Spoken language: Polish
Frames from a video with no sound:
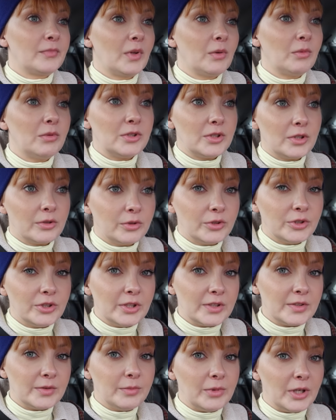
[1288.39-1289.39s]
Zobacz, jakoś
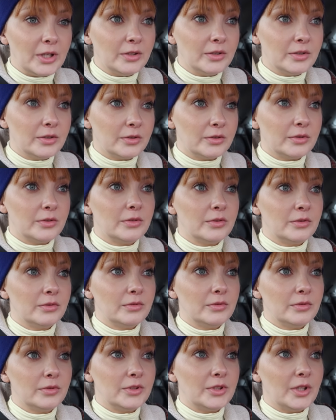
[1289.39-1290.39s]
na zmianę to
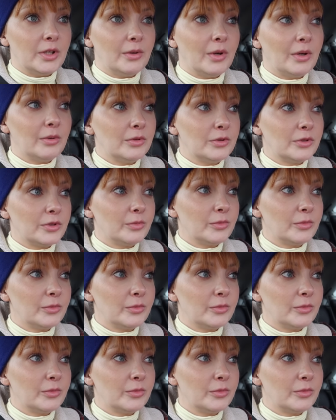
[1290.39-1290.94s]
działało,